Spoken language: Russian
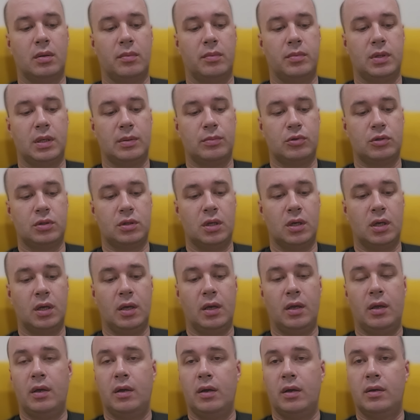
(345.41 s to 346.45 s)
Потому что
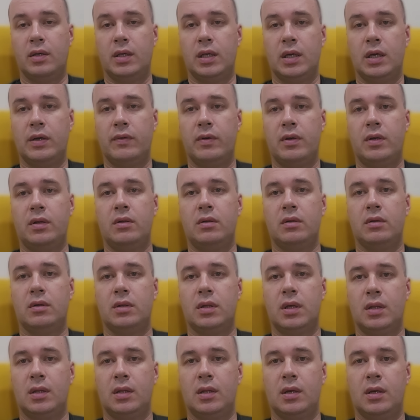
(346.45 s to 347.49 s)
я говорил
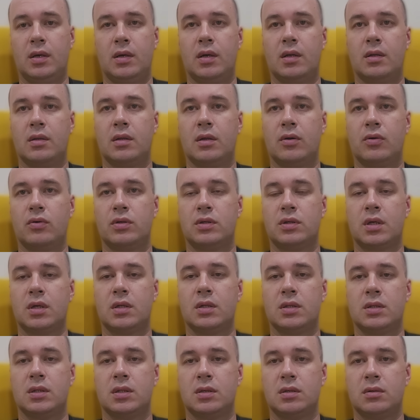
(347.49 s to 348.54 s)
неоднократно,
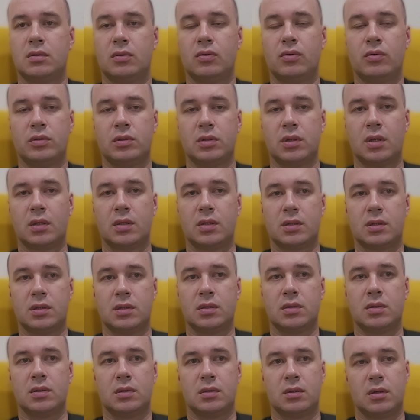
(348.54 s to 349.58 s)
Росконцерт,
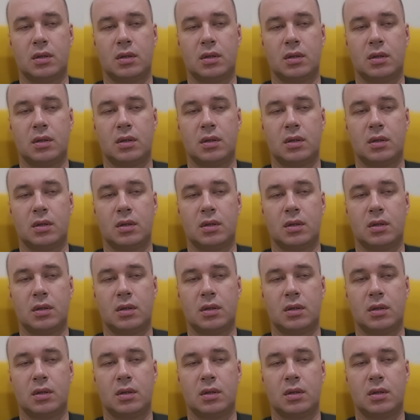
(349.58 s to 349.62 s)
Госконцерт.